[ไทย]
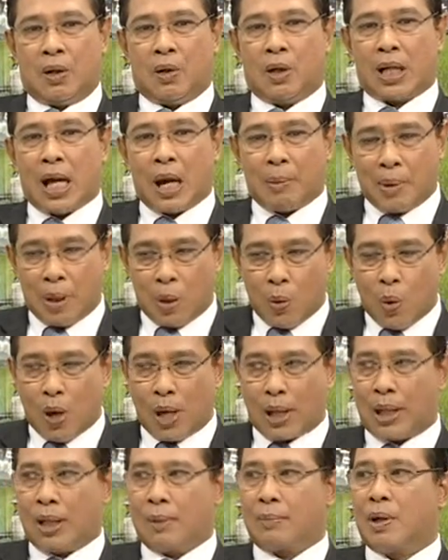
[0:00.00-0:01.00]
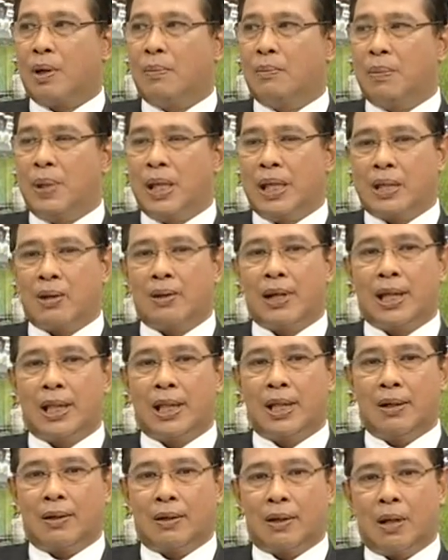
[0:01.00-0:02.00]
ค่อนข้างเป็นห่วงนะครับก็มีเจ้าหน้า
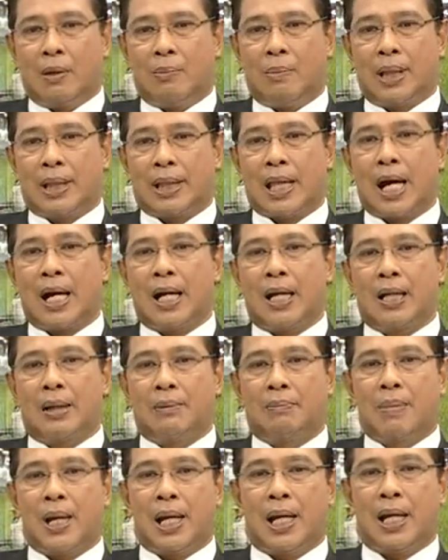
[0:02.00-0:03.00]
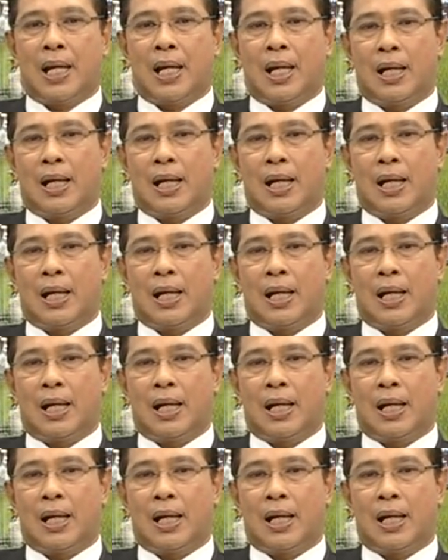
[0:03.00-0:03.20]
ที่ของเราไปตั้งเป็น